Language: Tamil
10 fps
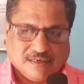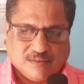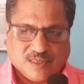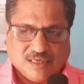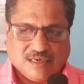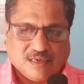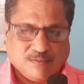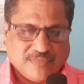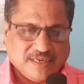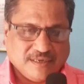நமது
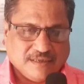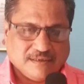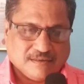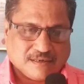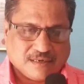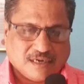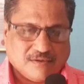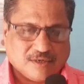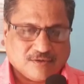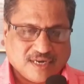அம்பை
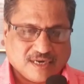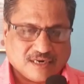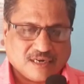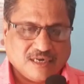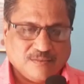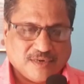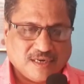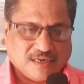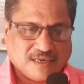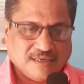காவல்துறை
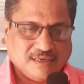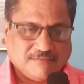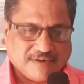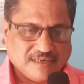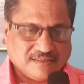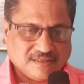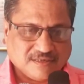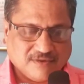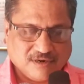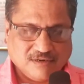கண்காணிப்பாளர் ஐயா
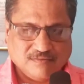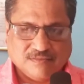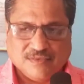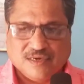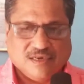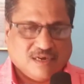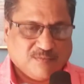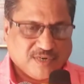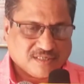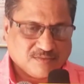பிரான்சிஸ் அவர்களும்
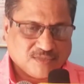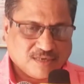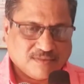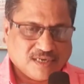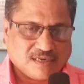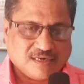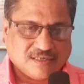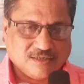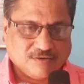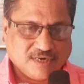அம்பாசமுத்திரம்
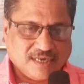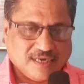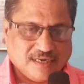நகராட்சியினுடைய